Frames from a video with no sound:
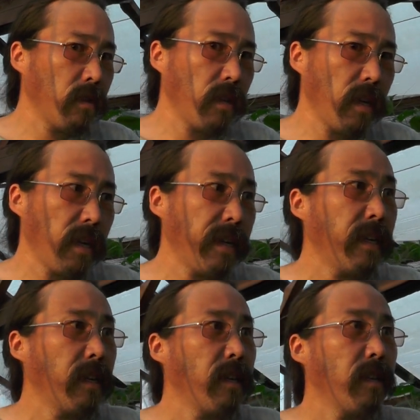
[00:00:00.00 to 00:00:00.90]
Да?
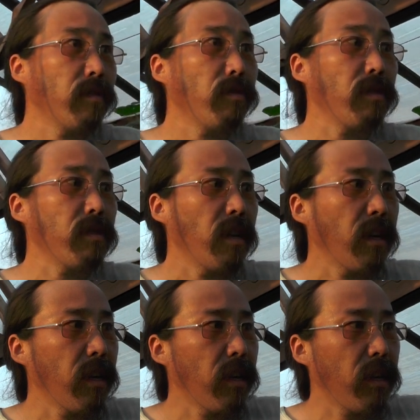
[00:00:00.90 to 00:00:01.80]
То есть
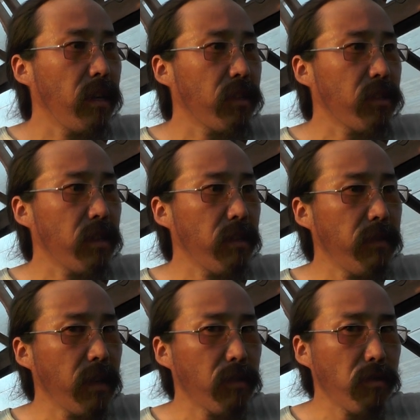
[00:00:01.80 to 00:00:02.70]
э,
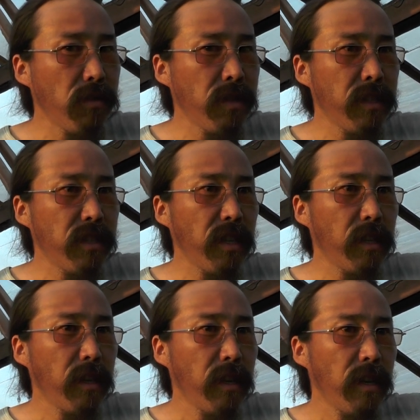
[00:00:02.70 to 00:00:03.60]
человек должен жить